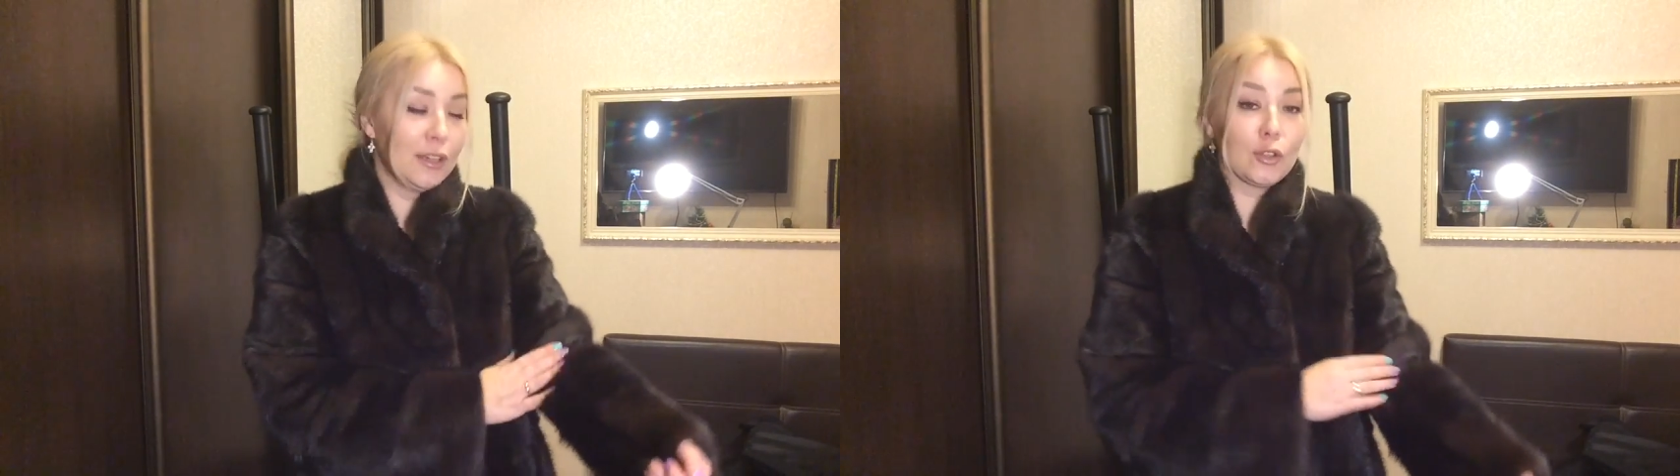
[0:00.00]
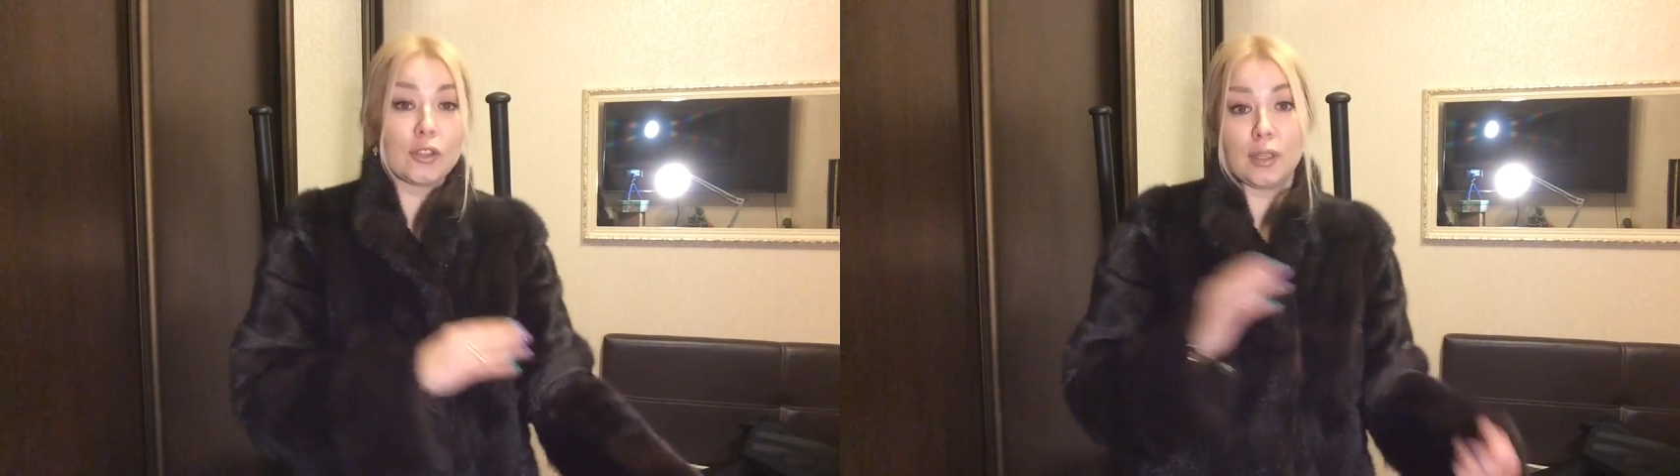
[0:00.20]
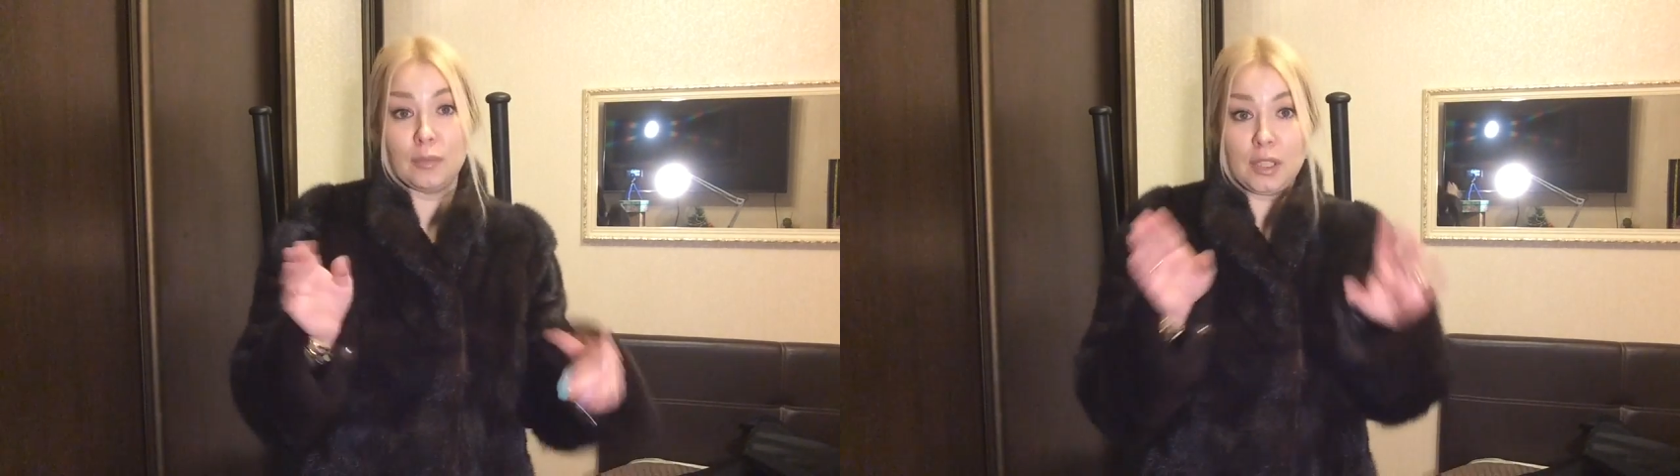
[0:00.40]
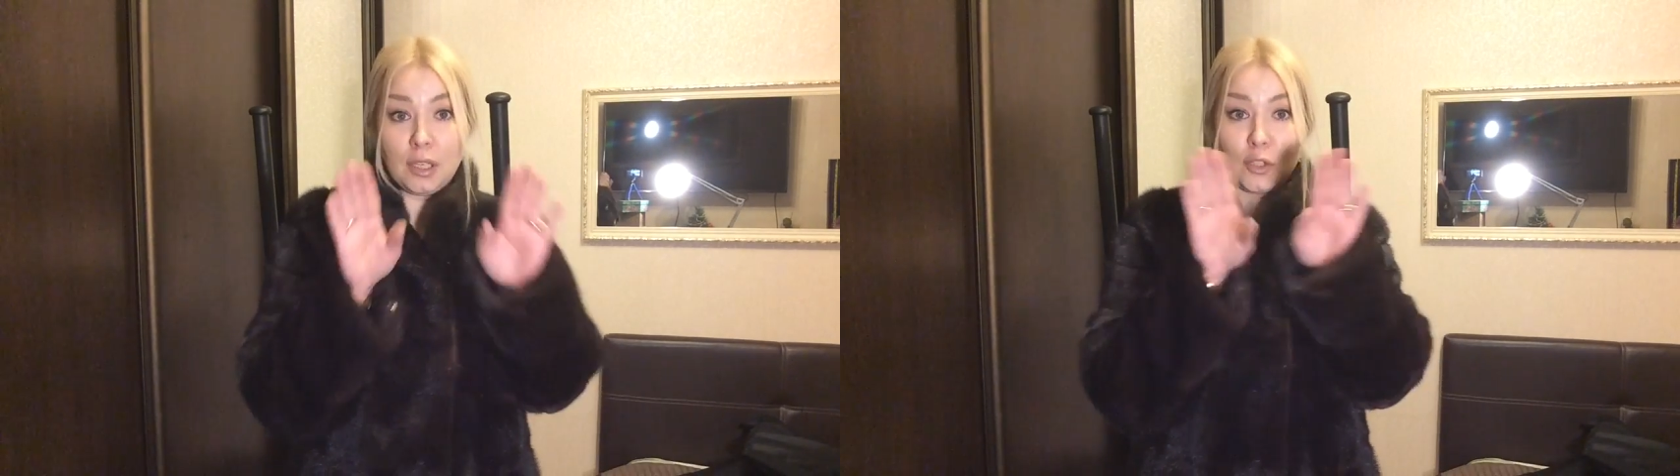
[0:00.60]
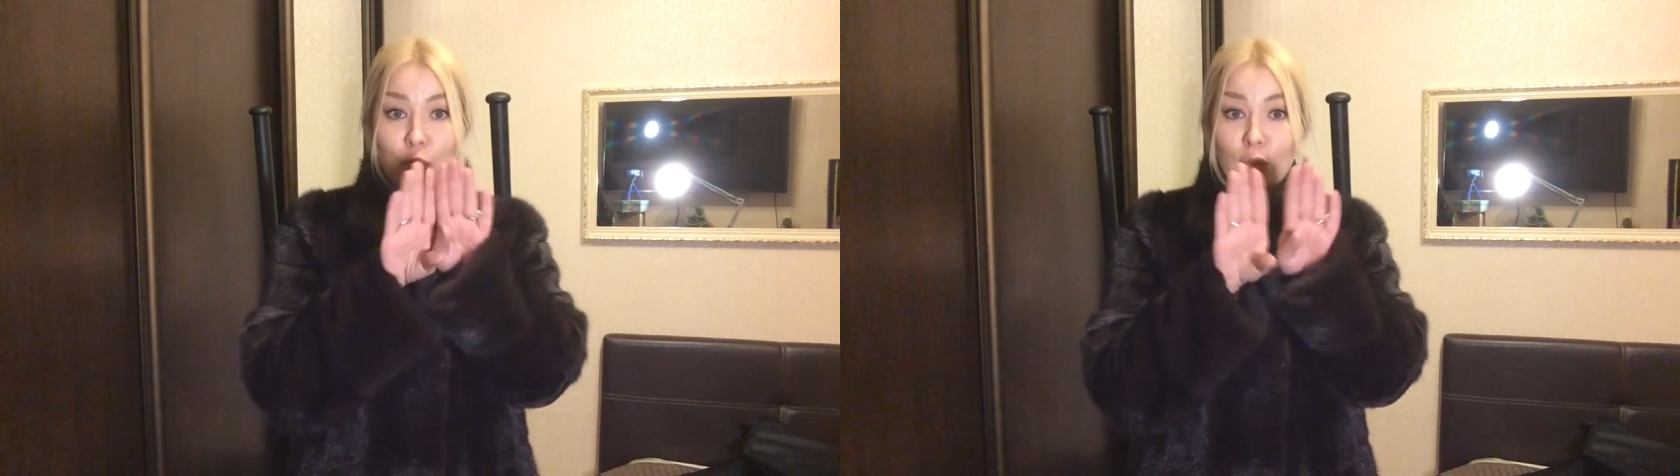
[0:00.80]
Но на самом
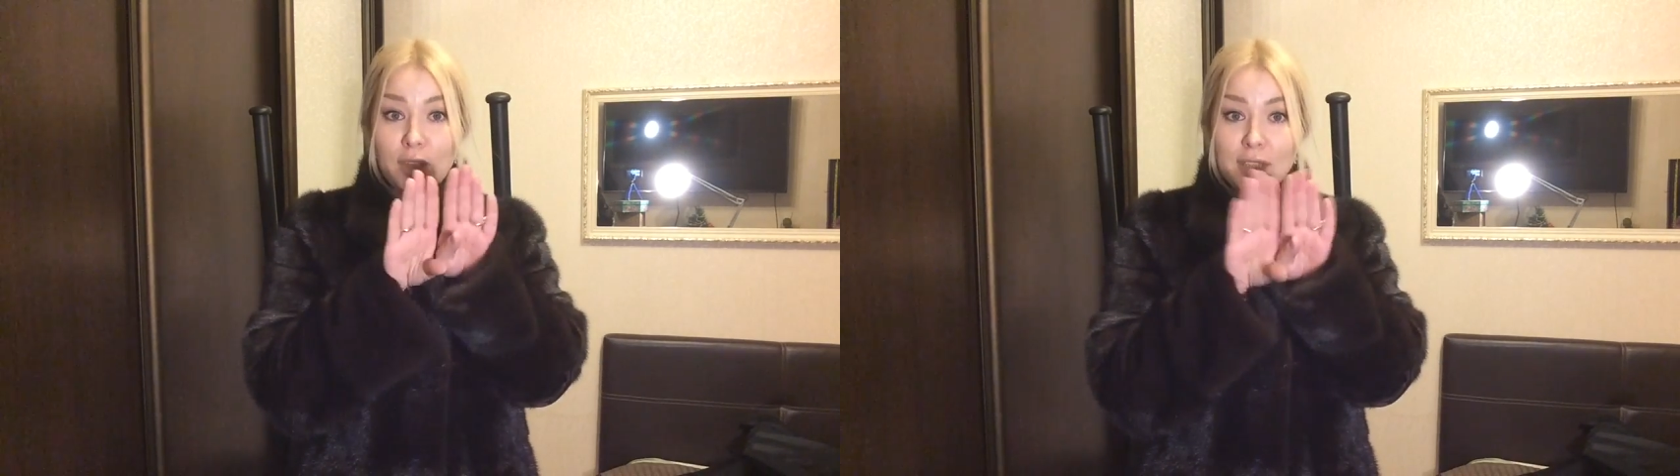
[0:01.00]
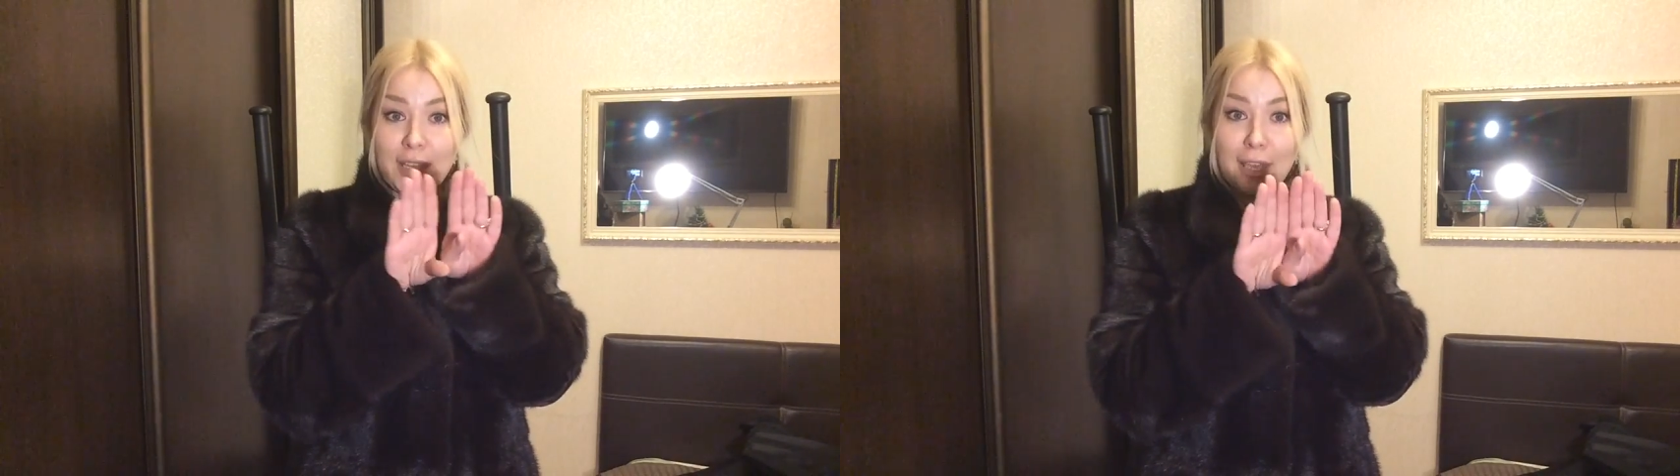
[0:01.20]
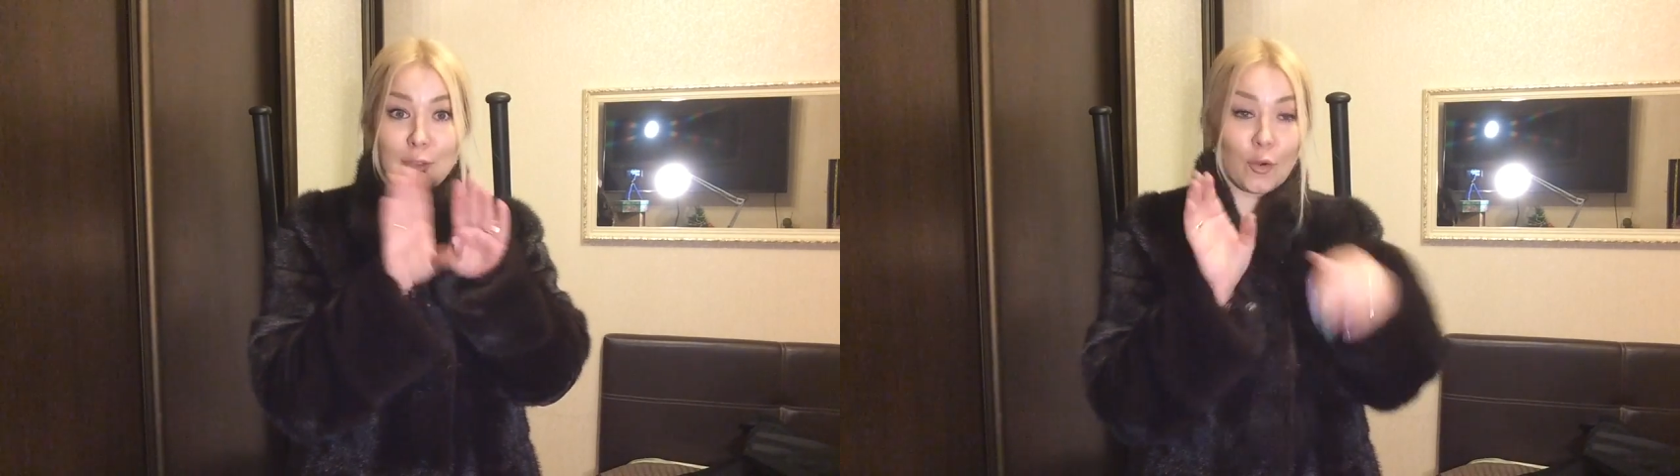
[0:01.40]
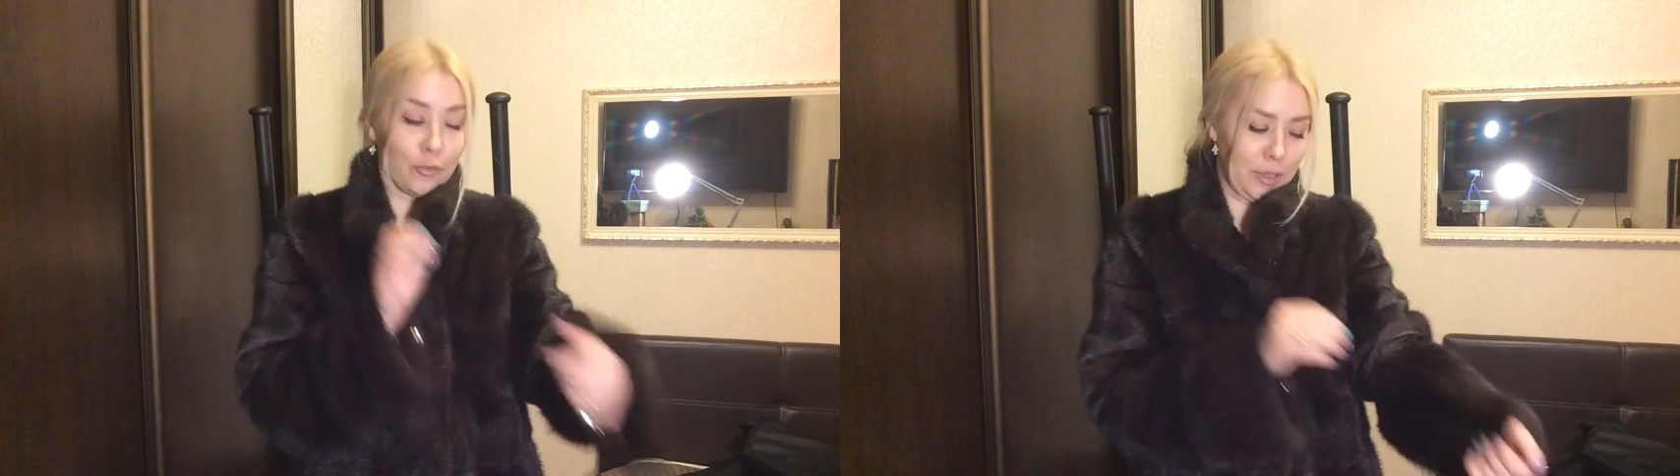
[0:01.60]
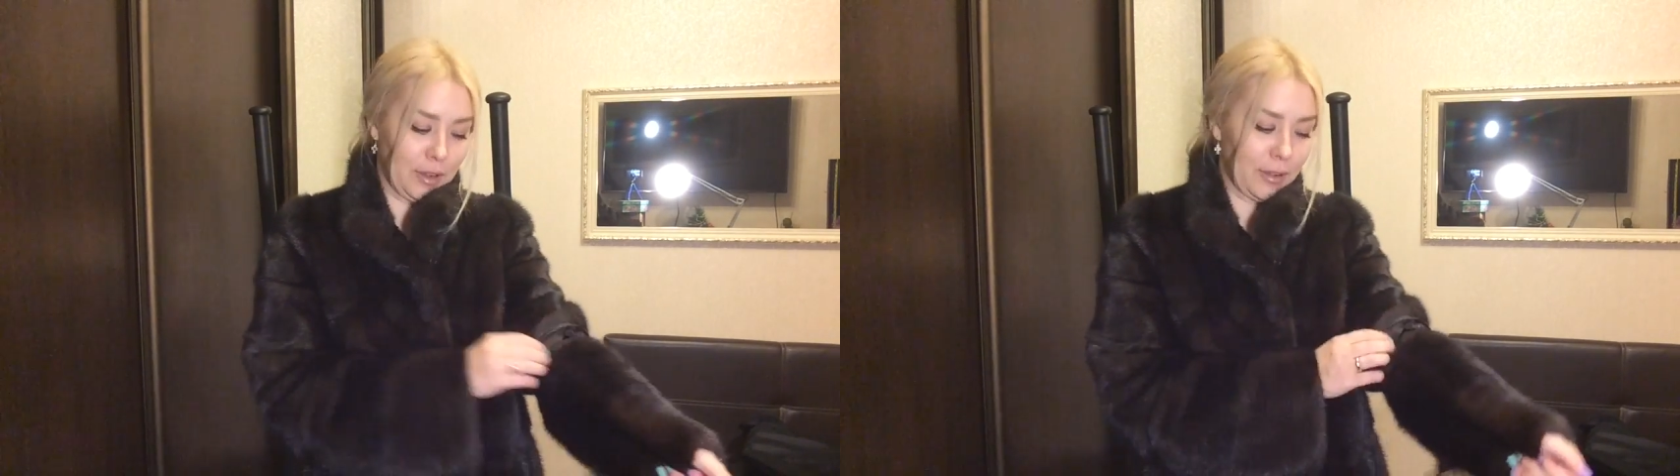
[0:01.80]
деле шкурки стоят
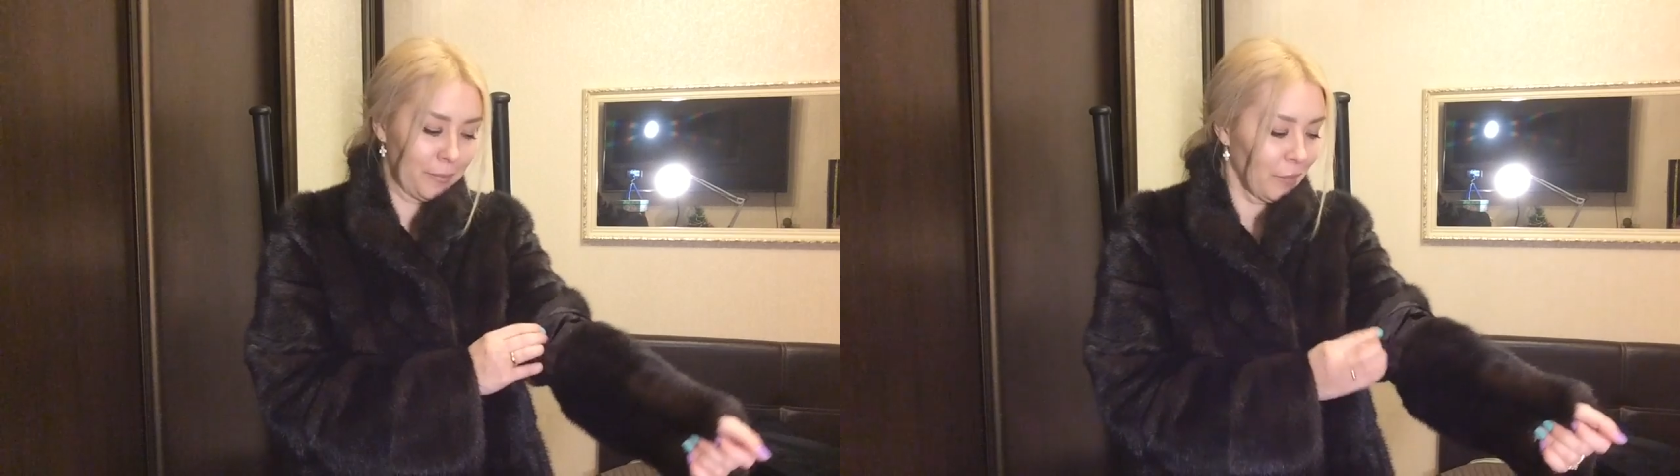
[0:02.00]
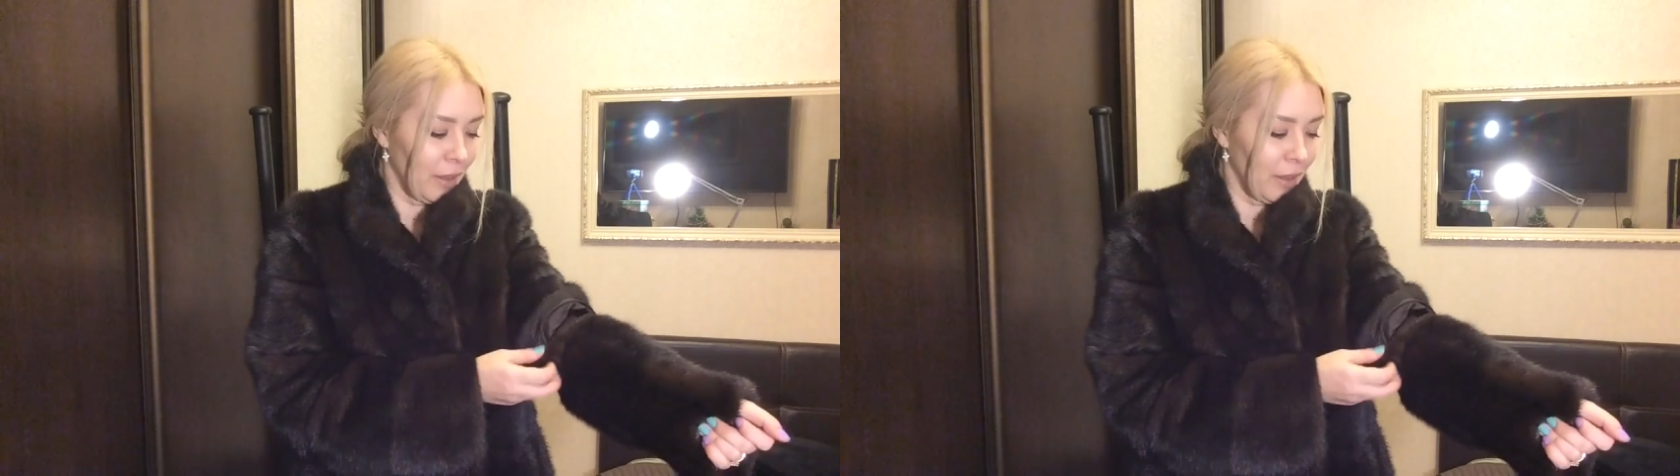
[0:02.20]
ровненько.